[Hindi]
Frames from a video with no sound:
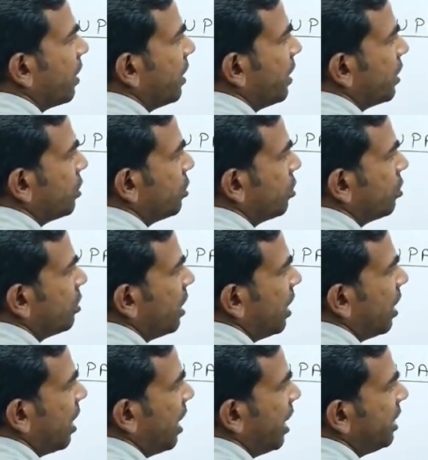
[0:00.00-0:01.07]
एक तो होता
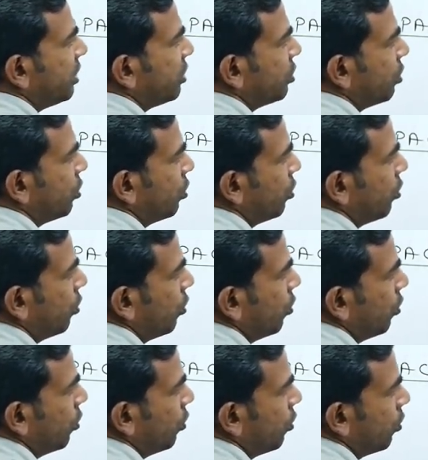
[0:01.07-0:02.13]
है आइसो
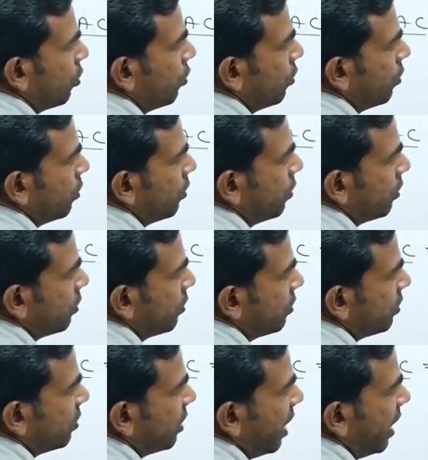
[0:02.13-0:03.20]

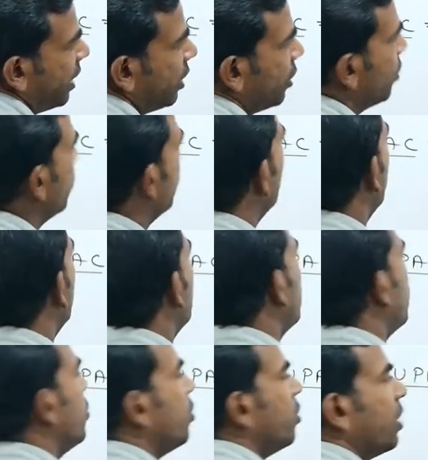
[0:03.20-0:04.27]
साइनो
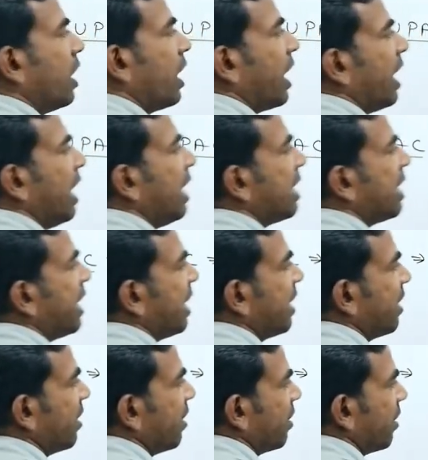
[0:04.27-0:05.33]

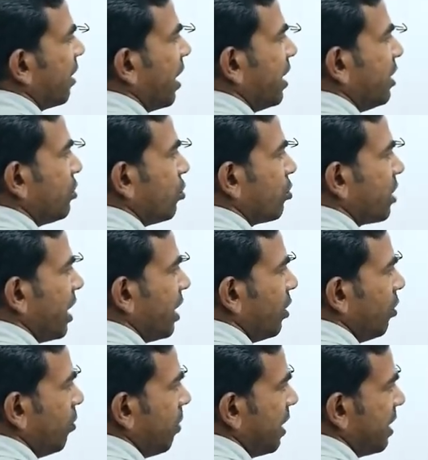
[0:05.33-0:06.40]
एल्केन आइसो
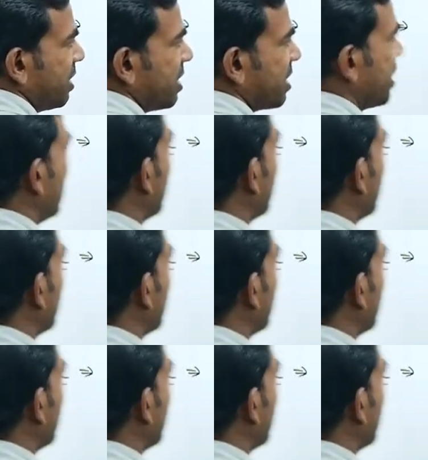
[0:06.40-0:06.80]
साइनो प्लस इसके